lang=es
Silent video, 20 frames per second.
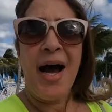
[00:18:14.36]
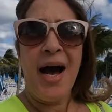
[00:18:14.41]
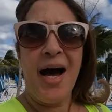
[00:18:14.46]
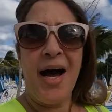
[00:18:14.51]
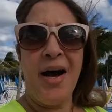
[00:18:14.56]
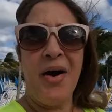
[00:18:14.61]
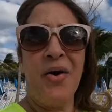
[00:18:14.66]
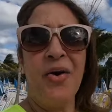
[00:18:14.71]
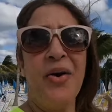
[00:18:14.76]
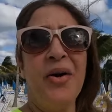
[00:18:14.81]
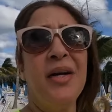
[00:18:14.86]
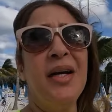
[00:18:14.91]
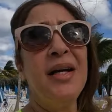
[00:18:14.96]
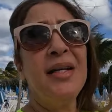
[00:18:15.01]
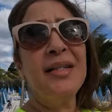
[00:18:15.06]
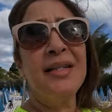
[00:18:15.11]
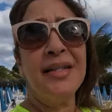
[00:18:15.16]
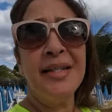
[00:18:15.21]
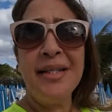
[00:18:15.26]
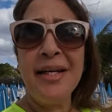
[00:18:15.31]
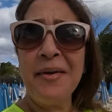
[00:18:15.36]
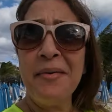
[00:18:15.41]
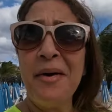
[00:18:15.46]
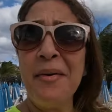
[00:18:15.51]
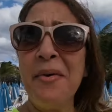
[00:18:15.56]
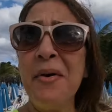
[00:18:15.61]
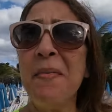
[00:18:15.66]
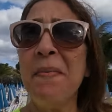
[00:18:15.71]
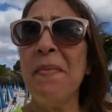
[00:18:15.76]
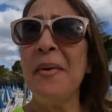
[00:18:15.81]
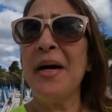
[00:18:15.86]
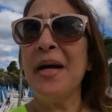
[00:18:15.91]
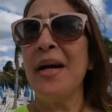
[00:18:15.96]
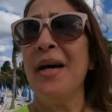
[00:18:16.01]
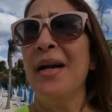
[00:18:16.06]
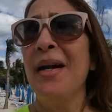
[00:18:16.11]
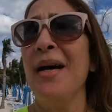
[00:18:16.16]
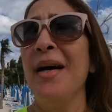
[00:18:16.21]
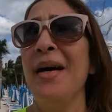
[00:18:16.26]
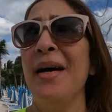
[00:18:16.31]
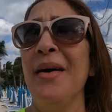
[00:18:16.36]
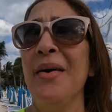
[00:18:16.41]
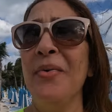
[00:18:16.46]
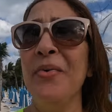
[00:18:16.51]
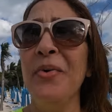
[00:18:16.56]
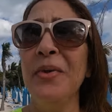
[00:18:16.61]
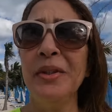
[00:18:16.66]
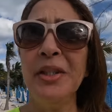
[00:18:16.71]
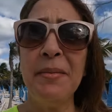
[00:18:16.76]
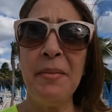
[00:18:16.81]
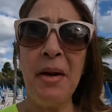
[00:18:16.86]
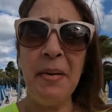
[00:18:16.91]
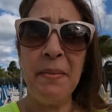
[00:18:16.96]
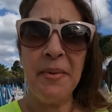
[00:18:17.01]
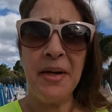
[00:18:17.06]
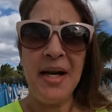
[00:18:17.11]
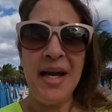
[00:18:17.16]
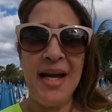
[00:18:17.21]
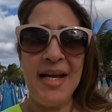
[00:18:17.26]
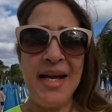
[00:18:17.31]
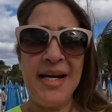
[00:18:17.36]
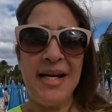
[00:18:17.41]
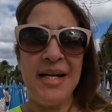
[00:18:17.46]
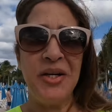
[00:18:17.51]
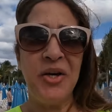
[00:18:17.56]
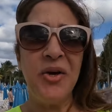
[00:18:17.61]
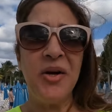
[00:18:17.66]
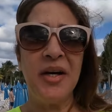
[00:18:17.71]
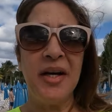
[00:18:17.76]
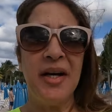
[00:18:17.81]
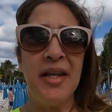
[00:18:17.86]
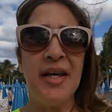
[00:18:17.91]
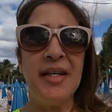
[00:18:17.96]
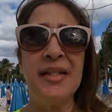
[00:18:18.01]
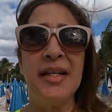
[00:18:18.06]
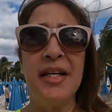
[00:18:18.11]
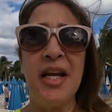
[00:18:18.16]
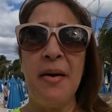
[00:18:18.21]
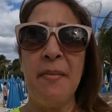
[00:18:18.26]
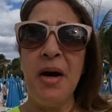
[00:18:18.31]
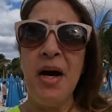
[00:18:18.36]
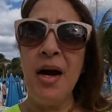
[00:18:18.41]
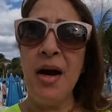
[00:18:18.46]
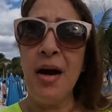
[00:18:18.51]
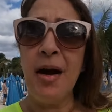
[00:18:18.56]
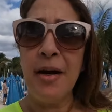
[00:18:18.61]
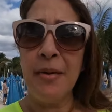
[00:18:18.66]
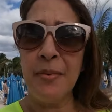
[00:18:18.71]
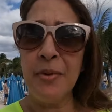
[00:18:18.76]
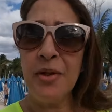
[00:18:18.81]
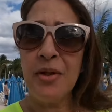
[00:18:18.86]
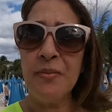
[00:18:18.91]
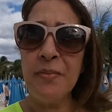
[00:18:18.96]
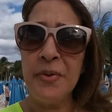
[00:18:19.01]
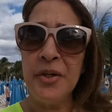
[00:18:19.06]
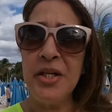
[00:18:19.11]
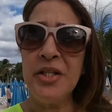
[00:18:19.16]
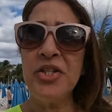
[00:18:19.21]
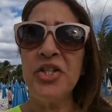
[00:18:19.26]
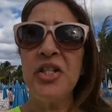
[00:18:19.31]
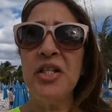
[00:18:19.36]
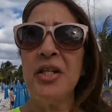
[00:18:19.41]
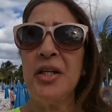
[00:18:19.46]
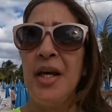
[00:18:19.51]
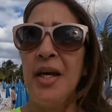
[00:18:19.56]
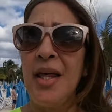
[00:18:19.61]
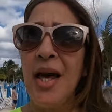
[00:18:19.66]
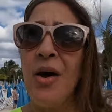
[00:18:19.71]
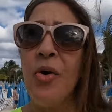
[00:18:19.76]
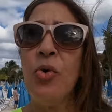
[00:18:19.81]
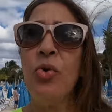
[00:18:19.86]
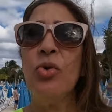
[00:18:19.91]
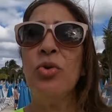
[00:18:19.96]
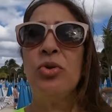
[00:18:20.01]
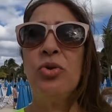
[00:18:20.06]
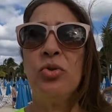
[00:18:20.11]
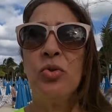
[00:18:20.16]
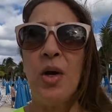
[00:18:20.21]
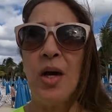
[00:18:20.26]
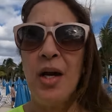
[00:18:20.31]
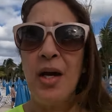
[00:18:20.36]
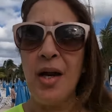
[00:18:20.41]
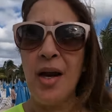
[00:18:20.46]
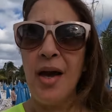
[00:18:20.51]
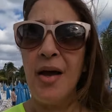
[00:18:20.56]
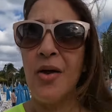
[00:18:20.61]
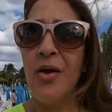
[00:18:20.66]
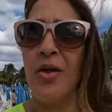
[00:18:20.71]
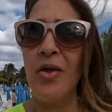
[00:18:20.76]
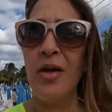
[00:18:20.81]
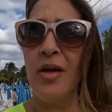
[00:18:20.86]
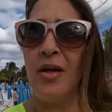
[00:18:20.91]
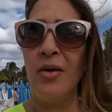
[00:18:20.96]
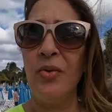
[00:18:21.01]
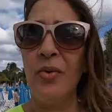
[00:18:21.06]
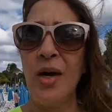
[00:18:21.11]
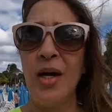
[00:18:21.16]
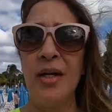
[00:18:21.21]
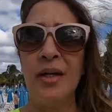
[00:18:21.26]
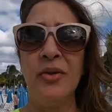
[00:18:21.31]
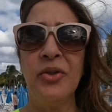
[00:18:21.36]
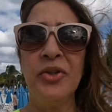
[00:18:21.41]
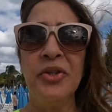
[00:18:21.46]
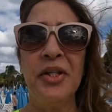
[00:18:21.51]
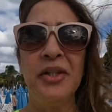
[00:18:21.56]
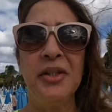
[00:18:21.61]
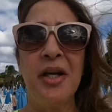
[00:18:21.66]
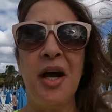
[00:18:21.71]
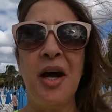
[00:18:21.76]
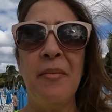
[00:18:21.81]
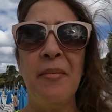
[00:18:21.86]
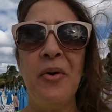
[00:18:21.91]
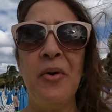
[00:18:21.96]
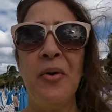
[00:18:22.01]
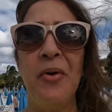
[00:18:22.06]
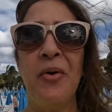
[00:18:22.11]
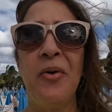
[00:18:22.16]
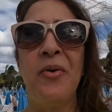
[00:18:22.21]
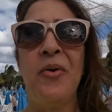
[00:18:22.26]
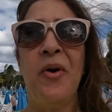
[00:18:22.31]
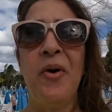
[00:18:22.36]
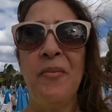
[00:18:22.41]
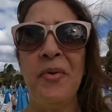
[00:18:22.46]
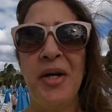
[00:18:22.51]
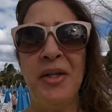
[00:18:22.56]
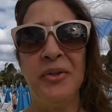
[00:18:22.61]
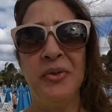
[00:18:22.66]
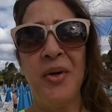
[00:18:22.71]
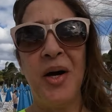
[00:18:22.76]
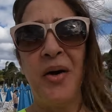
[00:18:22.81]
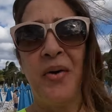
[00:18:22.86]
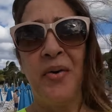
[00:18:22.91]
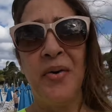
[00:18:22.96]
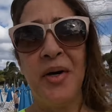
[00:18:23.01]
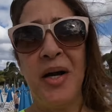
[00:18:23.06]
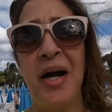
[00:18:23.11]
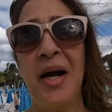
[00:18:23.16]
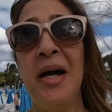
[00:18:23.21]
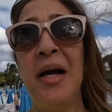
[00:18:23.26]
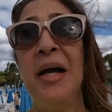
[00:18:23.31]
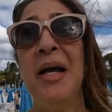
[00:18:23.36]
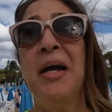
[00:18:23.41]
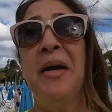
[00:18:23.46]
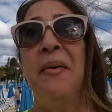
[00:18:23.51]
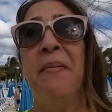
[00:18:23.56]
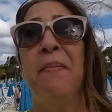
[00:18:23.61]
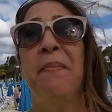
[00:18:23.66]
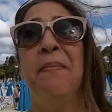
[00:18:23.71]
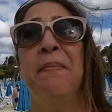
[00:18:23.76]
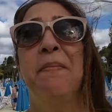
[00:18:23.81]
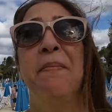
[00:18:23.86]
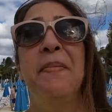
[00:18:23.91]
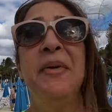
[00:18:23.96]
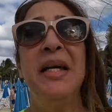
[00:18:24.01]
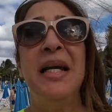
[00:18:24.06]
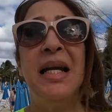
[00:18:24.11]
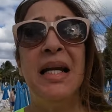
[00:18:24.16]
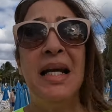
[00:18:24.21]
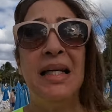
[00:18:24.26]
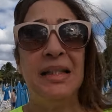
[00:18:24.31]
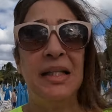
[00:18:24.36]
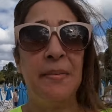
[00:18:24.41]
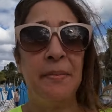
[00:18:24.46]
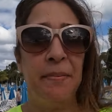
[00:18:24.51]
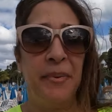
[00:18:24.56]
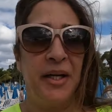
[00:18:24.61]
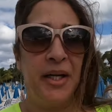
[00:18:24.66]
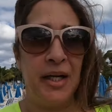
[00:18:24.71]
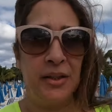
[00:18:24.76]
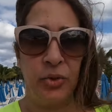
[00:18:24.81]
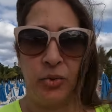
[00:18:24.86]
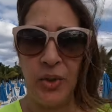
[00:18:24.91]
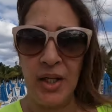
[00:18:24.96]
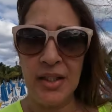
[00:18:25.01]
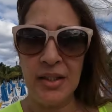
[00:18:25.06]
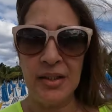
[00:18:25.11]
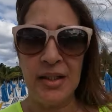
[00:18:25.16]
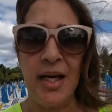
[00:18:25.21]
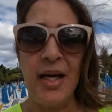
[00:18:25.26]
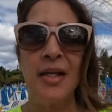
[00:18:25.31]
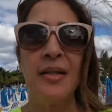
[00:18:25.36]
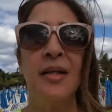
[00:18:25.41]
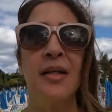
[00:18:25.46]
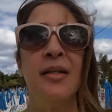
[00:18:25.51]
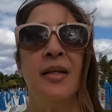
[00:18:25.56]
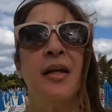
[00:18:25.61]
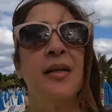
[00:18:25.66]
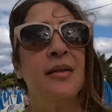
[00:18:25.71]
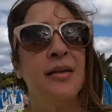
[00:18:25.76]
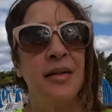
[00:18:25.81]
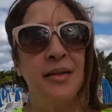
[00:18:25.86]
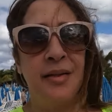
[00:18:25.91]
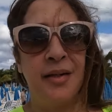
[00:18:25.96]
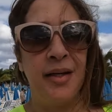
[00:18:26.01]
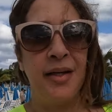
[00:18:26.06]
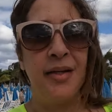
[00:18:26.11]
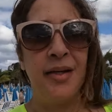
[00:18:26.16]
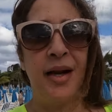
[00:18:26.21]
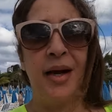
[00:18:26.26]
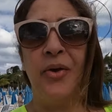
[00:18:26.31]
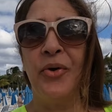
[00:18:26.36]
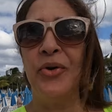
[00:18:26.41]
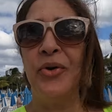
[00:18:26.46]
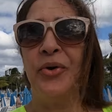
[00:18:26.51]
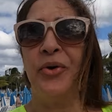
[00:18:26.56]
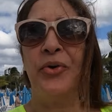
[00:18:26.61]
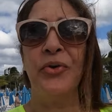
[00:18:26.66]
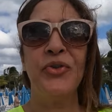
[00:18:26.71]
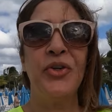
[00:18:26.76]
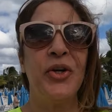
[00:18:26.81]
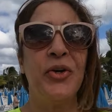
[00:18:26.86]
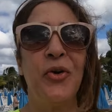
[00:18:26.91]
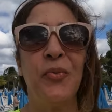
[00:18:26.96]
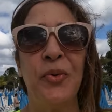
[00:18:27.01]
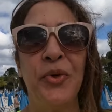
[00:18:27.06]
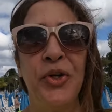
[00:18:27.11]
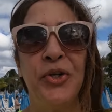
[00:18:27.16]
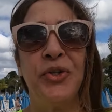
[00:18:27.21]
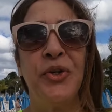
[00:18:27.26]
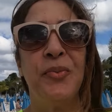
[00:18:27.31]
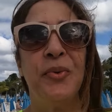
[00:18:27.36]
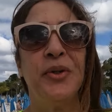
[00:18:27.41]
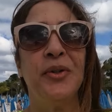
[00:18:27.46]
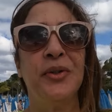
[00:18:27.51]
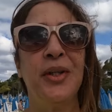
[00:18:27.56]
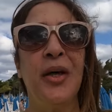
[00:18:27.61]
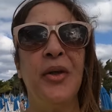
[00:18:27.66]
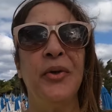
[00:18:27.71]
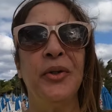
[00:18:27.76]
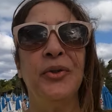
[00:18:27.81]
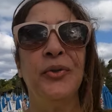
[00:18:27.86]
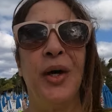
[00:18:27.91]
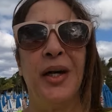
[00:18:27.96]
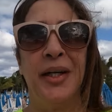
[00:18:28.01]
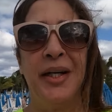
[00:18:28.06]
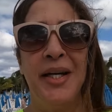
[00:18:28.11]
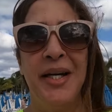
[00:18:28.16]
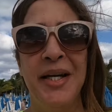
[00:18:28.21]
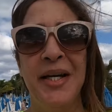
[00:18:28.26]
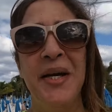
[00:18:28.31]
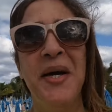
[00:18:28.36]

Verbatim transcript: Ahora sí que vamos para la última playa que nos queda, se llama Harbor Beach y queda justo al lado del lugar donde estábamos comiendo ahora. Miren, la temperatura está a 66 grados. Yo no sé cómo yo he soportado esto aquí,